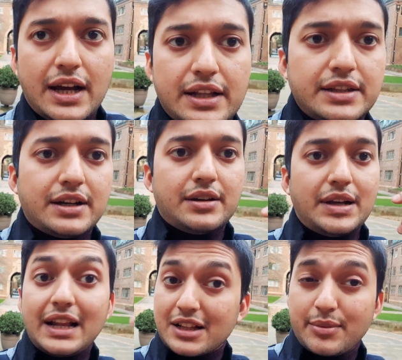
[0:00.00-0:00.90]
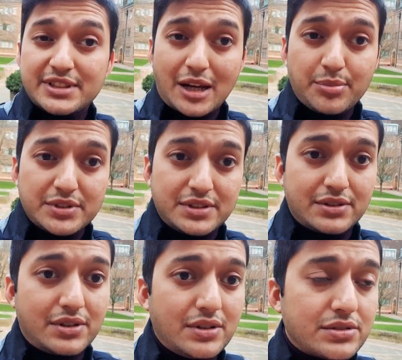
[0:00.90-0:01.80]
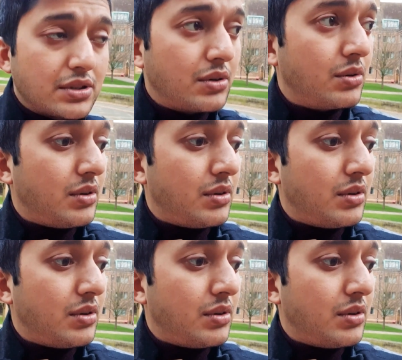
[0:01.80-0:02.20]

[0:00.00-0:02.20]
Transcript: அண்ட் எல்லாத்துலேயுமே சாப்பிள்ஸ் இருக்கும் ஸோ